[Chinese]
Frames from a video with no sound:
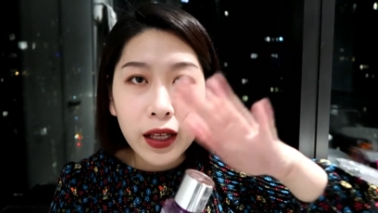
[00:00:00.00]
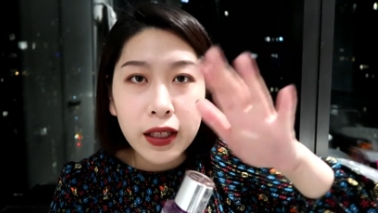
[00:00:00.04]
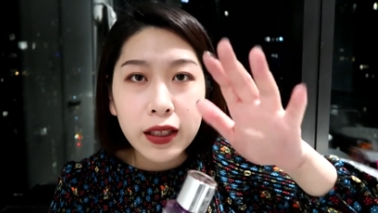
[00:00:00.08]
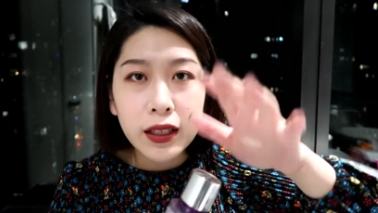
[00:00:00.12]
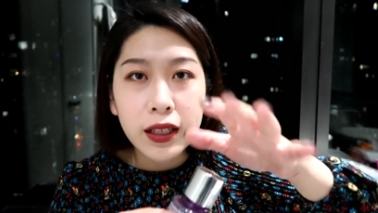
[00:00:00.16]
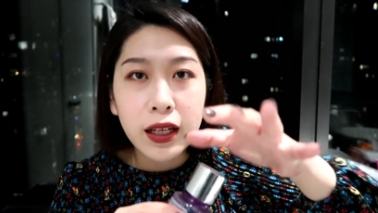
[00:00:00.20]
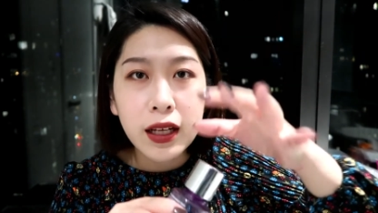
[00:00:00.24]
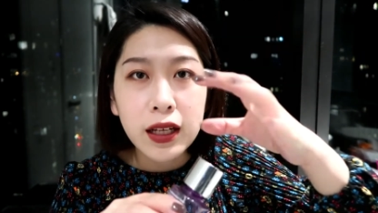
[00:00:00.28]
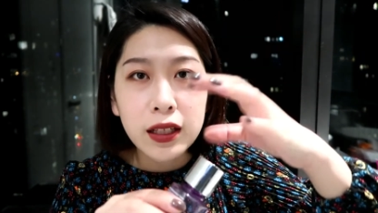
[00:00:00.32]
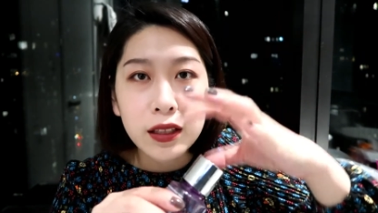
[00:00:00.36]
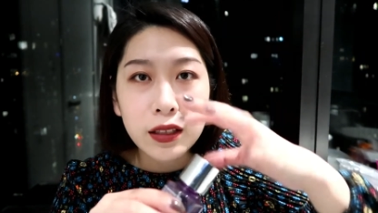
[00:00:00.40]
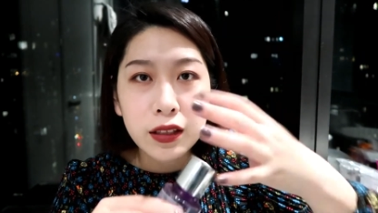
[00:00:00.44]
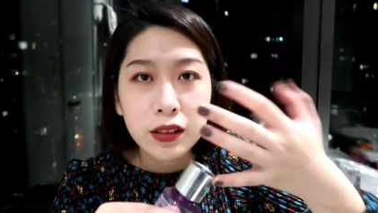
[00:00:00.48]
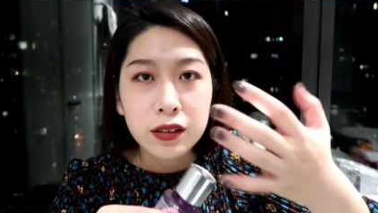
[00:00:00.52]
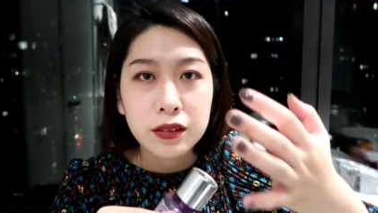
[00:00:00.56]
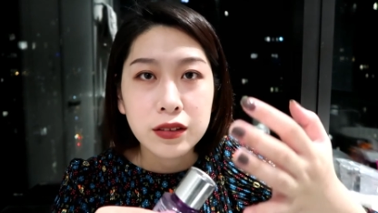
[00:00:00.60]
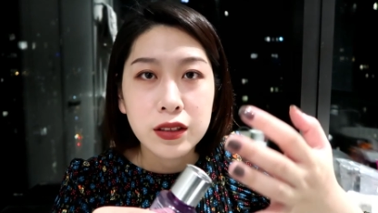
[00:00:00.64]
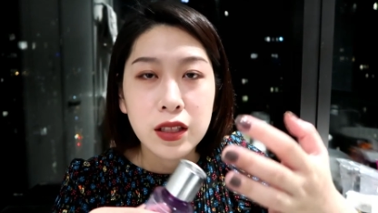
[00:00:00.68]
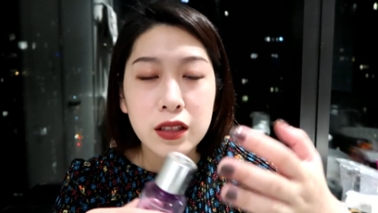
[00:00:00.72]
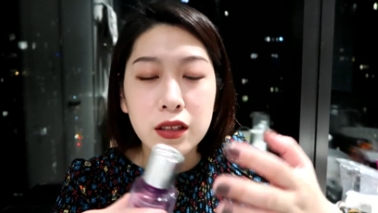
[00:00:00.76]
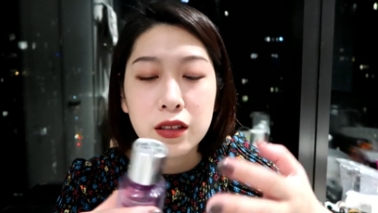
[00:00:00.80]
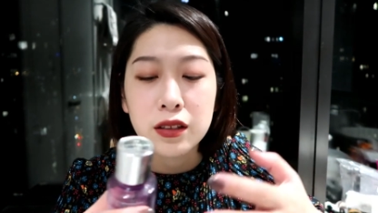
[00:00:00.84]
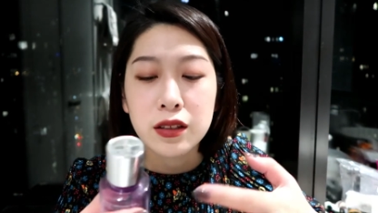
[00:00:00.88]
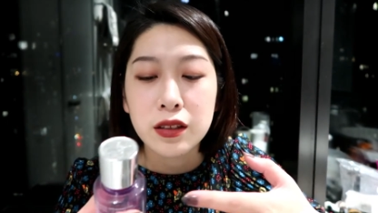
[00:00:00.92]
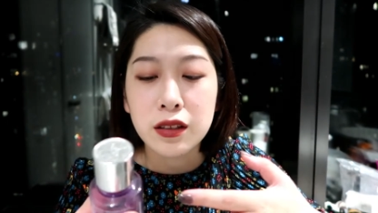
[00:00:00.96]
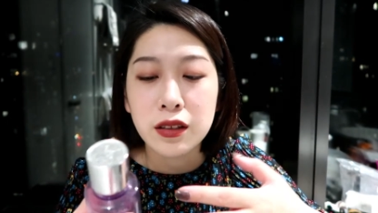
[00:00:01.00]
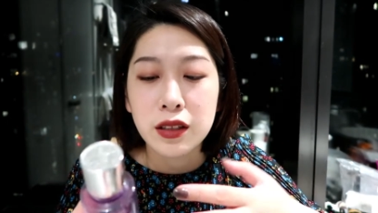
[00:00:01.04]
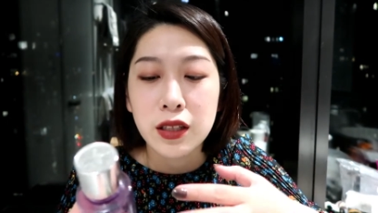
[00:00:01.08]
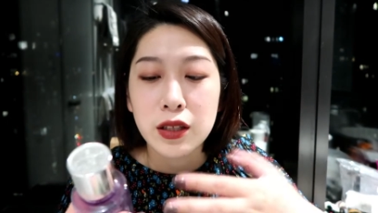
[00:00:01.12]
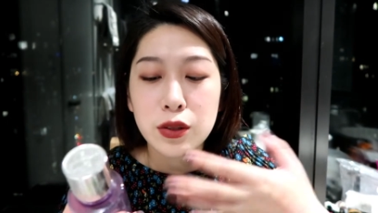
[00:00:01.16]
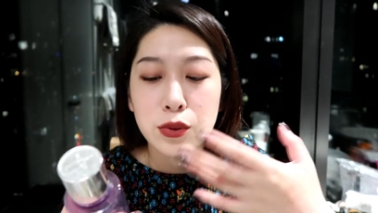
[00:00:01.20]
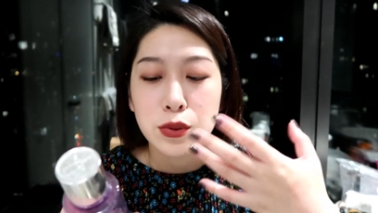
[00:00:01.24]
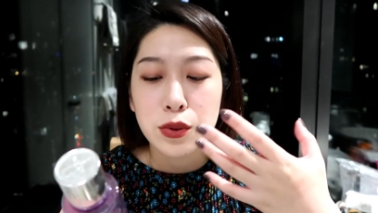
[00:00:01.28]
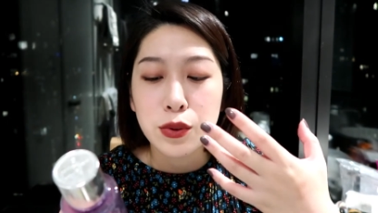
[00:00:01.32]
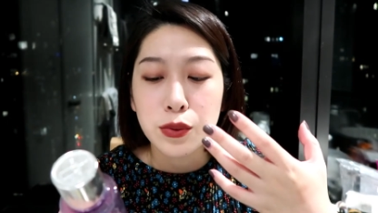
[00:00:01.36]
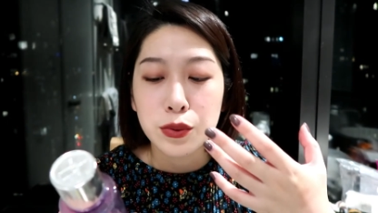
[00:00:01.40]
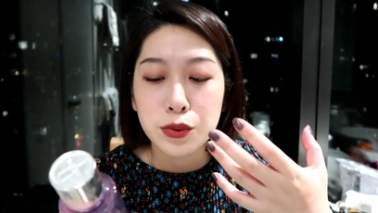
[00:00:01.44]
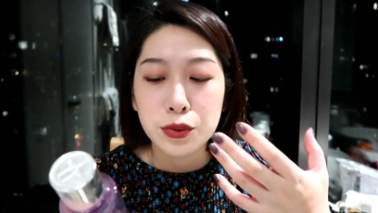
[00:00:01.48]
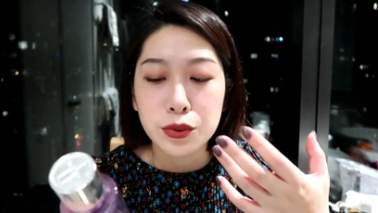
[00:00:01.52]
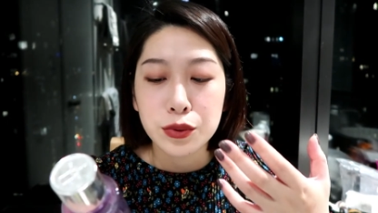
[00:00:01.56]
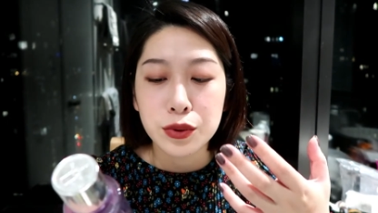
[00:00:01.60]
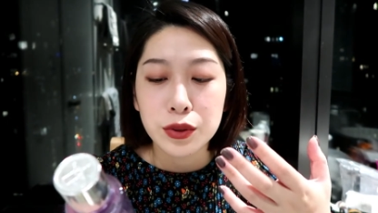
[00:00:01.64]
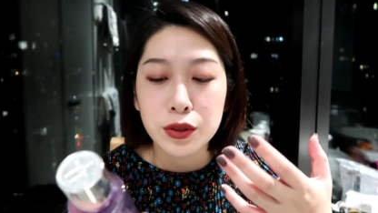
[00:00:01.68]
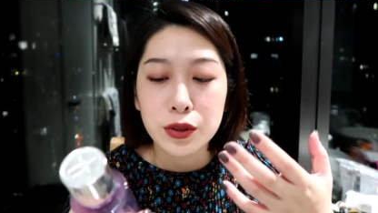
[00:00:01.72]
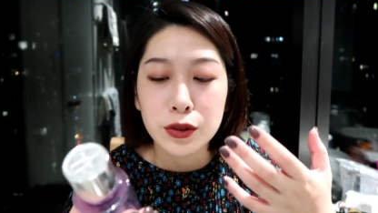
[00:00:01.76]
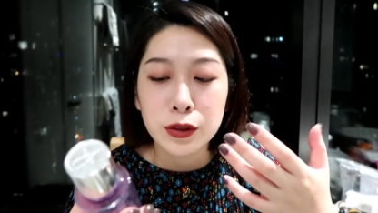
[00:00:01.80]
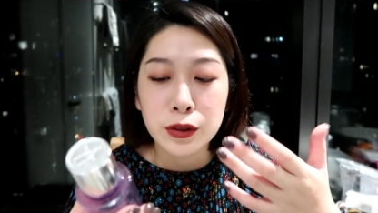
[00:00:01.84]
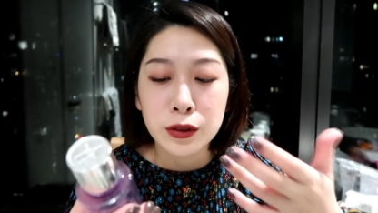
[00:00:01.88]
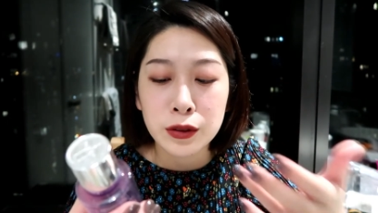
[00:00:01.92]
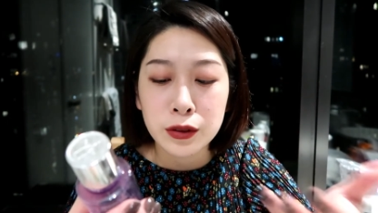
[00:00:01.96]
按压拧才能拧开，所以我就觉
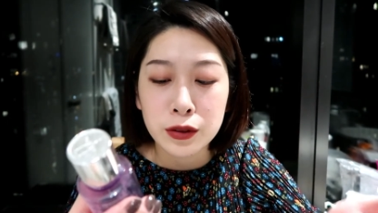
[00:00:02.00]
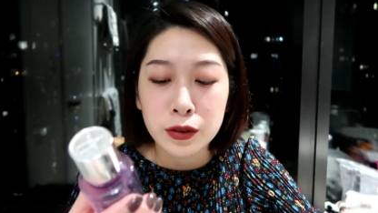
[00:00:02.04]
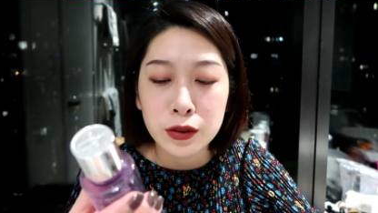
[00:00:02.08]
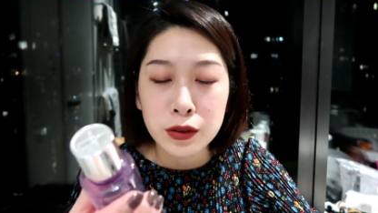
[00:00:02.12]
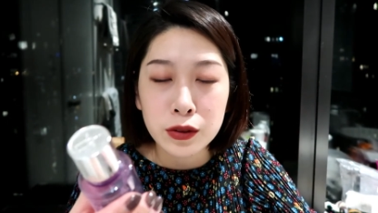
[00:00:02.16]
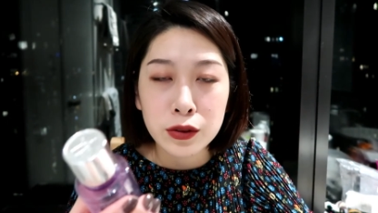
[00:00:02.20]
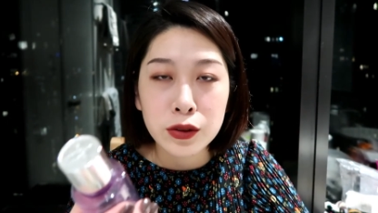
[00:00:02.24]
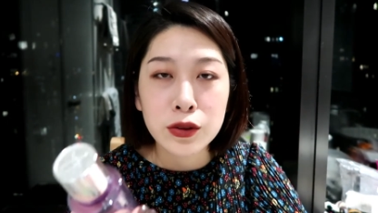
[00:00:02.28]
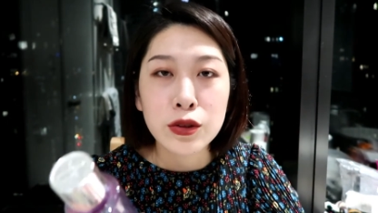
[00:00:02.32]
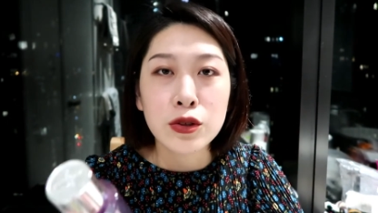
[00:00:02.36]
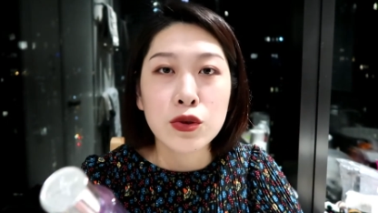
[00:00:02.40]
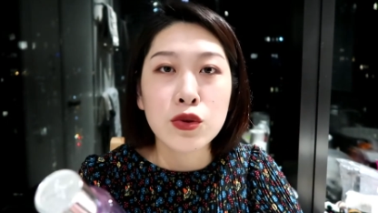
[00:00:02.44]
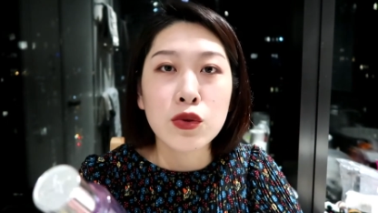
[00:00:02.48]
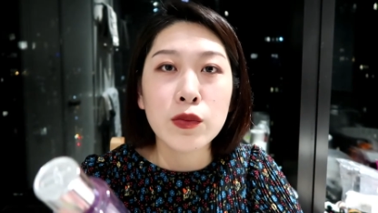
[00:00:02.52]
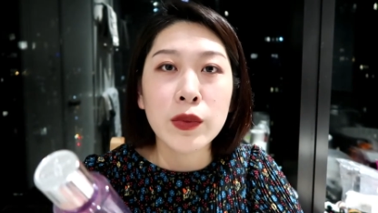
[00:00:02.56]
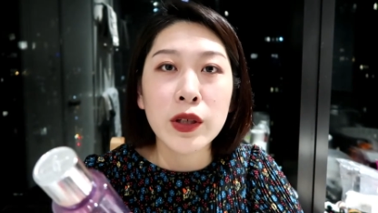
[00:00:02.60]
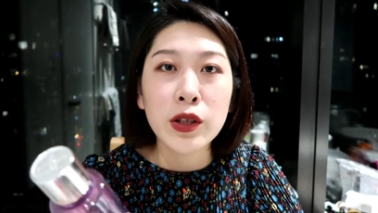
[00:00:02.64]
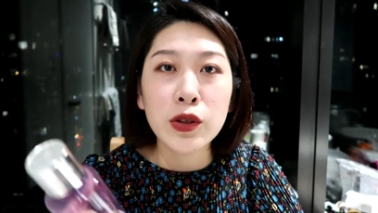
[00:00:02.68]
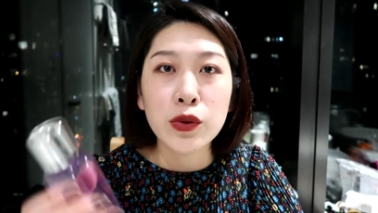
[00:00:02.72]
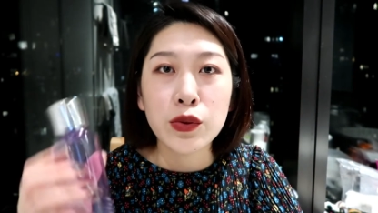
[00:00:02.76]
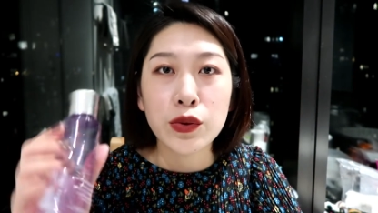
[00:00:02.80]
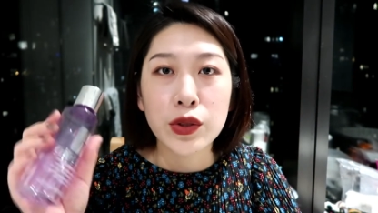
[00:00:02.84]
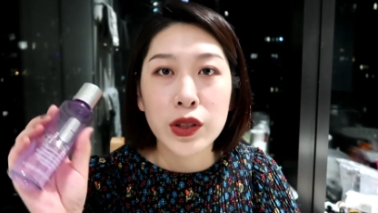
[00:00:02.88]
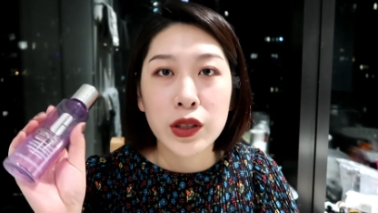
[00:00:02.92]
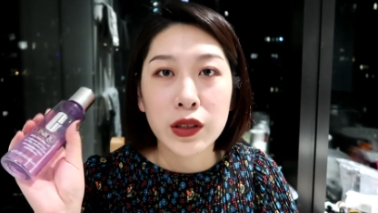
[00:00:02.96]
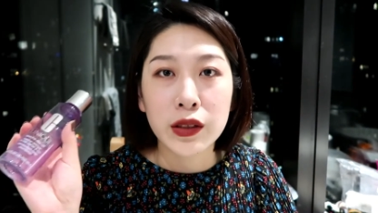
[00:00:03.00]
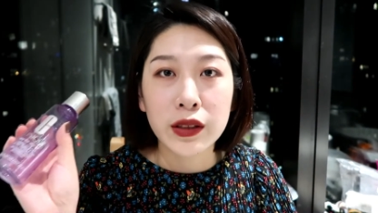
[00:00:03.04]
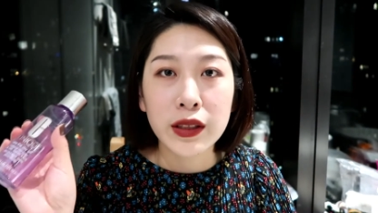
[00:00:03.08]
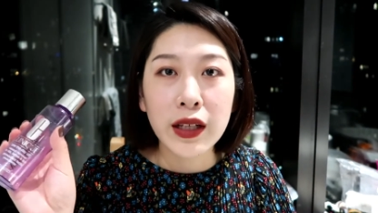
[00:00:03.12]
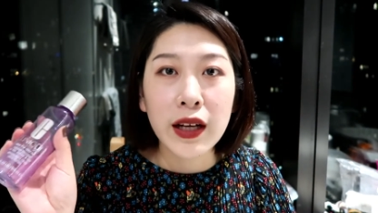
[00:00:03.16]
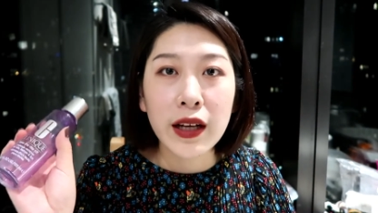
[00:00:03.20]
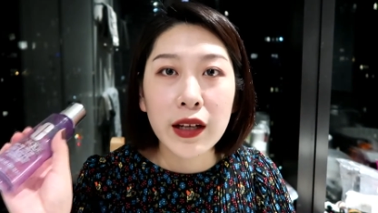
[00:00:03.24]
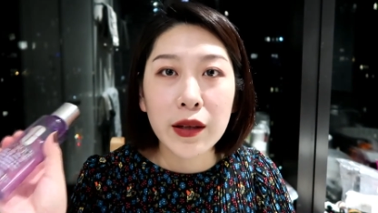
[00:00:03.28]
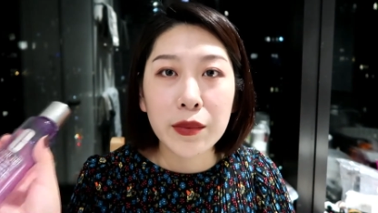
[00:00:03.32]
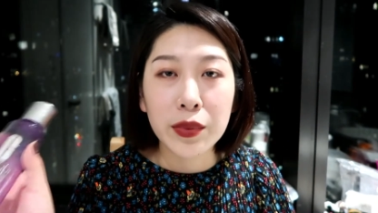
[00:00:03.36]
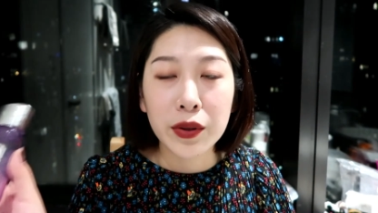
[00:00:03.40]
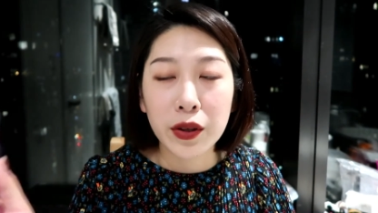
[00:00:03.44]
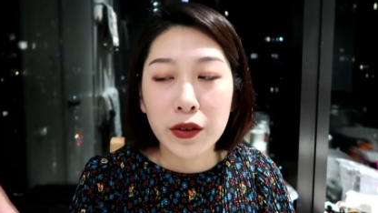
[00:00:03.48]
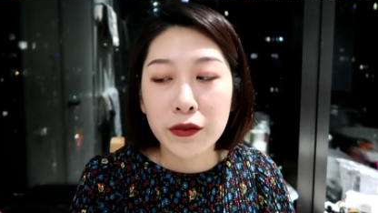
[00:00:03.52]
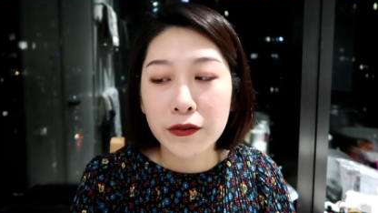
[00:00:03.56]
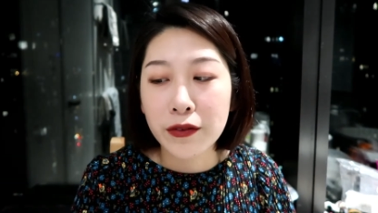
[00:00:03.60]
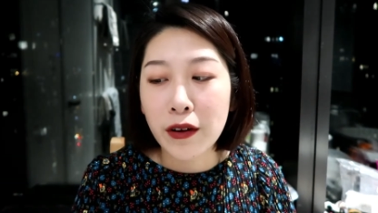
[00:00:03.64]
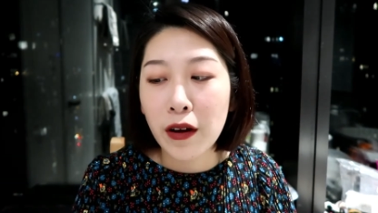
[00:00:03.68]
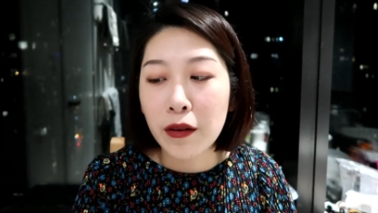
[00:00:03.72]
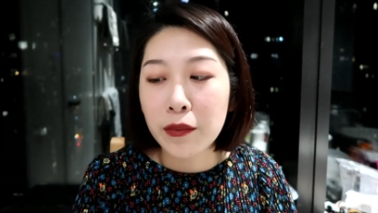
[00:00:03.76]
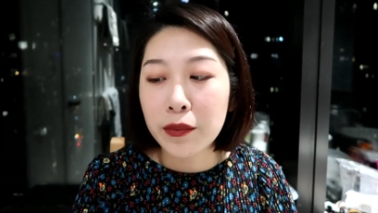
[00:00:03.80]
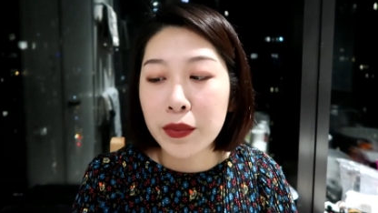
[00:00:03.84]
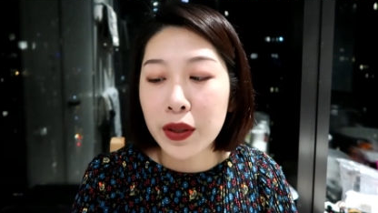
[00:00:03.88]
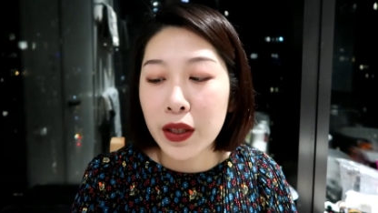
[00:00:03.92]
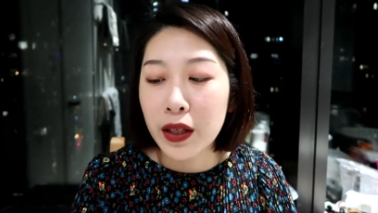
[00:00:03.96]
得出门旅行带也比较
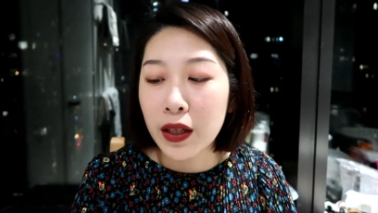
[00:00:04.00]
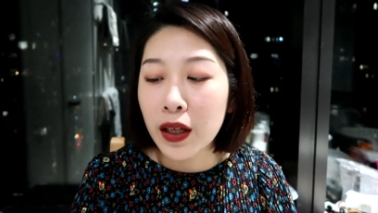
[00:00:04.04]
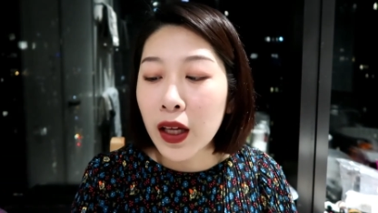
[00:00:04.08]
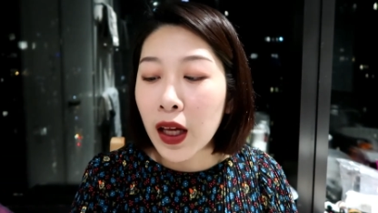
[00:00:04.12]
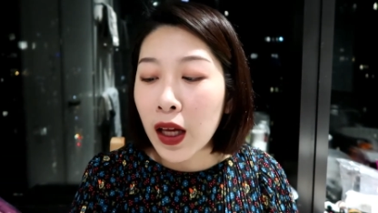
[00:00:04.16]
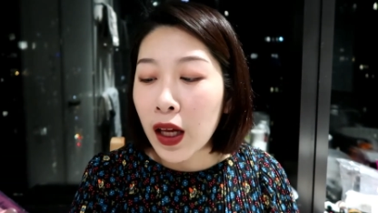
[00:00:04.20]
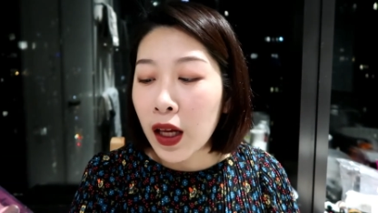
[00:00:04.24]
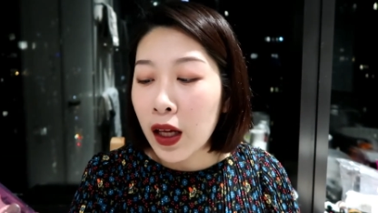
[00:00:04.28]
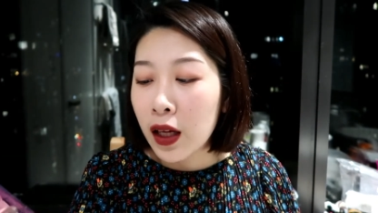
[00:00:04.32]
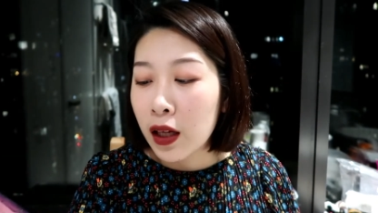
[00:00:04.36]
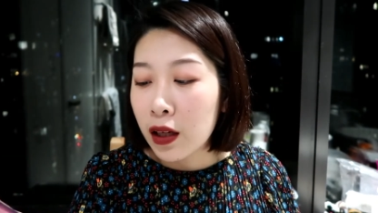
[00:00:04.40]
方便。